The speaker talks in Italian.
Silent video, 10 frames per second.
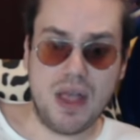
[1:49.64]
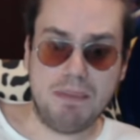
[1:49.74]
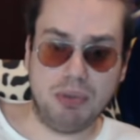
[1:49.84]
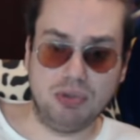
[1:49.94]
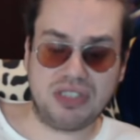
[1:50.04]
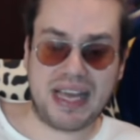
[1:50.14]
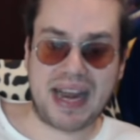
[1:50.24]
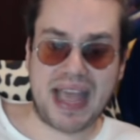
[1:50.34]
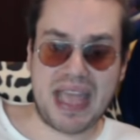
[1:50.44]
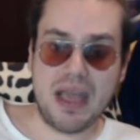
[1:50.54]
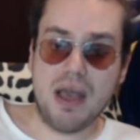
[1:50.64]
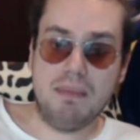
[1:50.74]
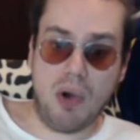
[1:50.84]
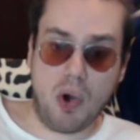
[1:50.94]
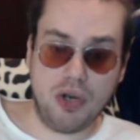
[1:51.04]
punterei
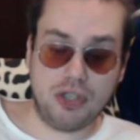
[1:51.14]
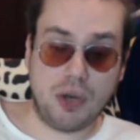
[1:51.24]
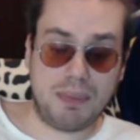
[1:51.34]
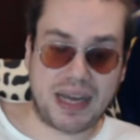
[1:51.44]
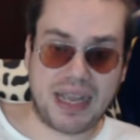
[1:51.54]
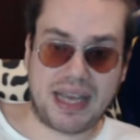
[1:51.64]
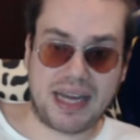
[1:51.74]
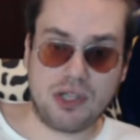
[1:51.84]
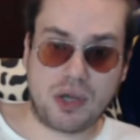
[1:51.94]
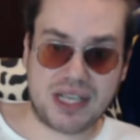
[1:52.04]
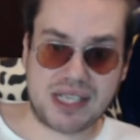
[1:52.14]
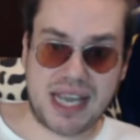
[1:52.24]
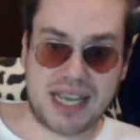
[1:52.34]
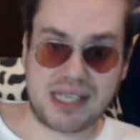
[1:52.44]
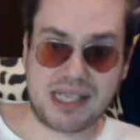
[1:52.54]
molto perché credo che
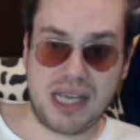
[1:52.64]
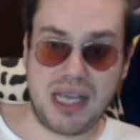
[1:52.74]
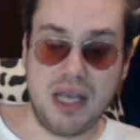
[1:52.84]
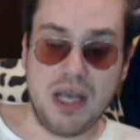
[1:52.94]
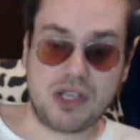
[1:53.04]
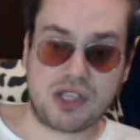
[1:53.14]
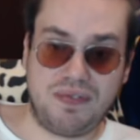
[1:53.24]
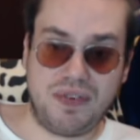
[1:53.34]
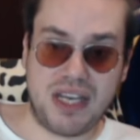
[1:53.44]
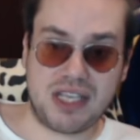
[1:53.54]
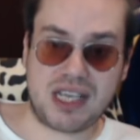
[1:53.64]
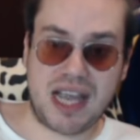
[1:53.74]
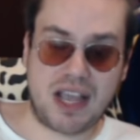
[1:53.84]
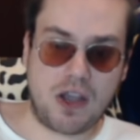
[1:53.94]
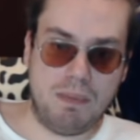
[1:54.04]
Sensi soffrisse
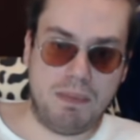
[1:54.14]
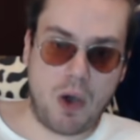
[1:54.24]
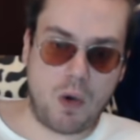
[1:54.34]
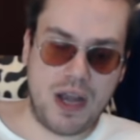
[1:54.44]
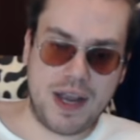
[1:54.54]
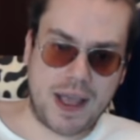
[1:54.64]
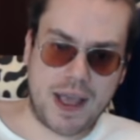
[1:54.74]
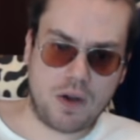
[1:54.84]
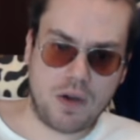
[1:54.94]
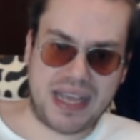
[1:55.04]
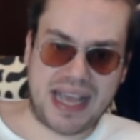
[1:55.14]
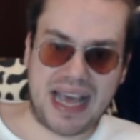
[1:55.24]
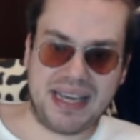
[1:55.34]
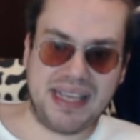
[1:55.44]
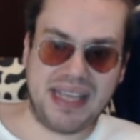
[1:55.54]
anche un po' quelli che erano i
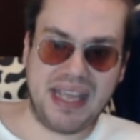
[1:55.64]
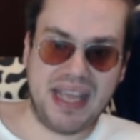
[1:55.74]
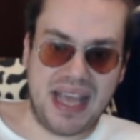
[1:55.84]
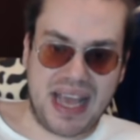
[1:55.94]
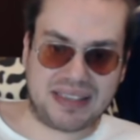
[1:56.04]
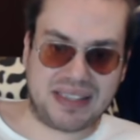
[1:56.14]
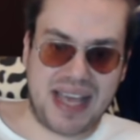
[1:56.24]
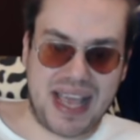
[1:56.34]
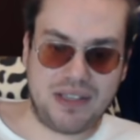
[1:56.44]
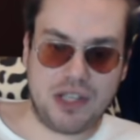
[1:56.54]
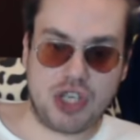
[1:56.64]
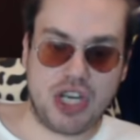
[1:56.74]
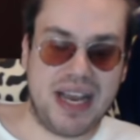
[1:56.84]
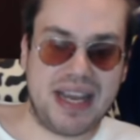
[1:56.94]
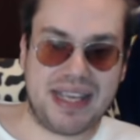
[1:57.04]
carichi
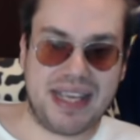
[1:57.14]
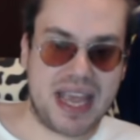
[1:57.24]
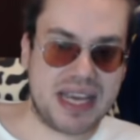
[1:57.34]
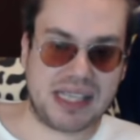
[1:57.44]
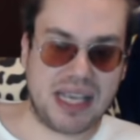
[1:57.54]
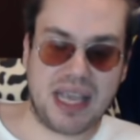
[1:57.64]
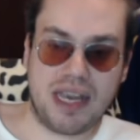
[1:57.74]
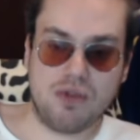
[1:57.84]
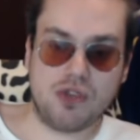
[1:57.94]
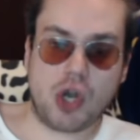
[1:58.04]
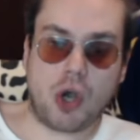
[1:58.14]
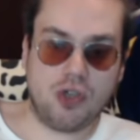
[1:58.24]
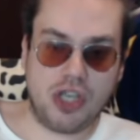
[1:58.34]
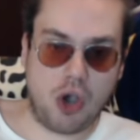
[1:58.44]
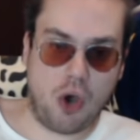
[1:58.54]
atletici, le richieste che in un gioco
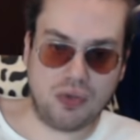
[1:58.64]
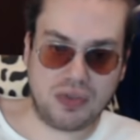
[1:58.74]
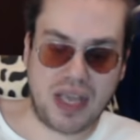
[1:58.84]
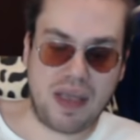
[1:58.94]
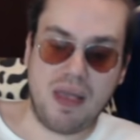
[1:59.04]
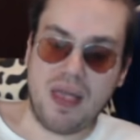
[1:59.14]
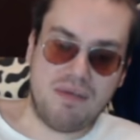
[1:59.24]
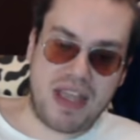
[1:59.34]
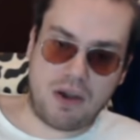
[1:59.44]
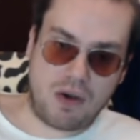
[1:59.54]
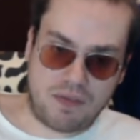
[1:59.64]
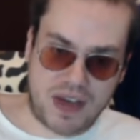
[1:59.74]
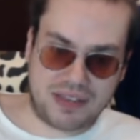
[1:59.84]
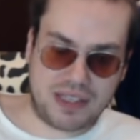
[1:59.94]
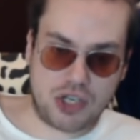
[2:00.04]
di Conte vengono
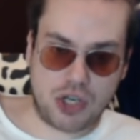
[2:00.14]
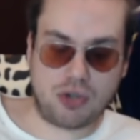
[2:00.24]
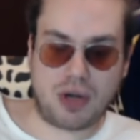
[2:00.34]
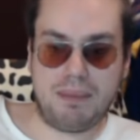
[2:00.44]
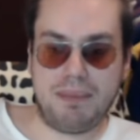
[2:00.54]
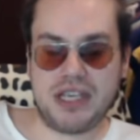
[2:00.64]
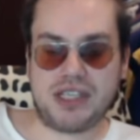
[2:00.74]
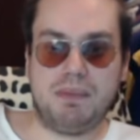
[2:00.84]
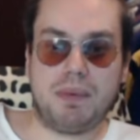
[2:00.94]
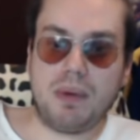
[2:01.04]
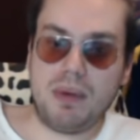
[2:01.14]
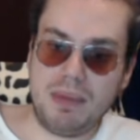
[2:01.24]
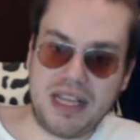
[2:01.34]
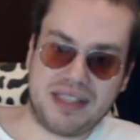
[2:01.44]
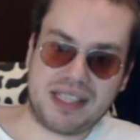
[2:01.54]
fatte ai centrocampisti.
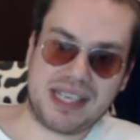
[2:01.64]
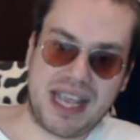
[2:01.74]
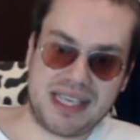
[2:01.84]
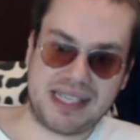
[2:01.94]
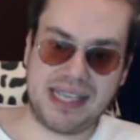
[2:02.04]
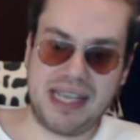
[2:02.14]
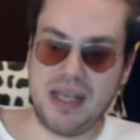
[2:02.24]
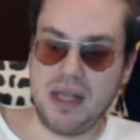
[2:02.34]
Probabilmente Sensi